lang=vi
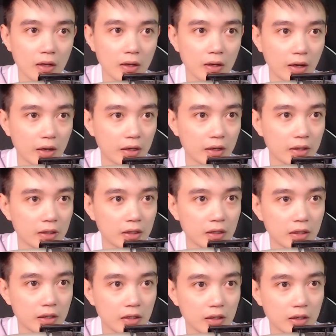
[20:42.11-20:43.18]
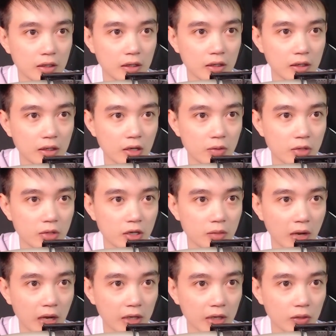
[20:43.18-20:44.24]
"Nè, nếu như mà
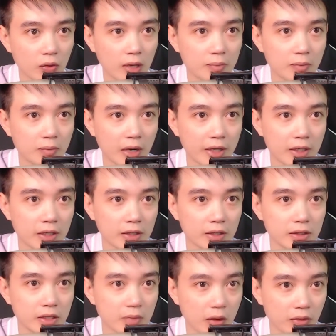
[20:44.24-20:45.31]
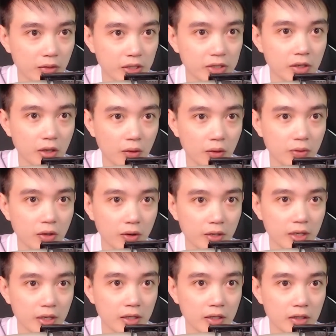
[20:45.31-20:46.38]
anh có làm bậy thì mau đi xin lỗi họ đi.